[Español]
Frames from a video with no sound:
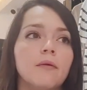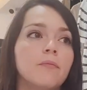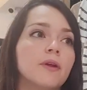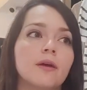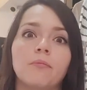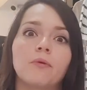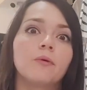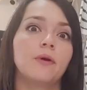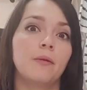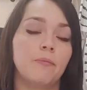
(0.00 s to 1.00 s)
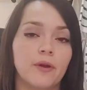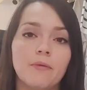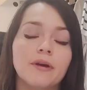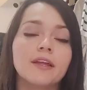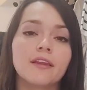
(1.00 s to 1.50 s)
Eh, por ejemplo, el
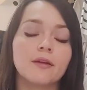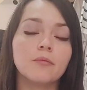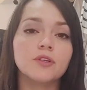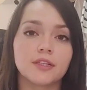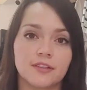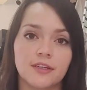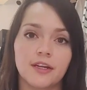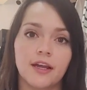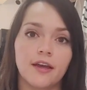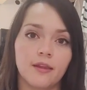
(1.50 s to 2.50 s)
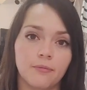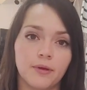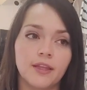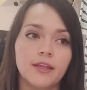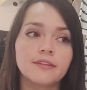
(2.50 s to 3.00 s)
programa que tenemos de reciclaje de
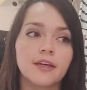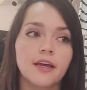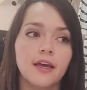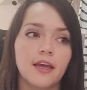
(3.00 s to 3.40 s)
prendas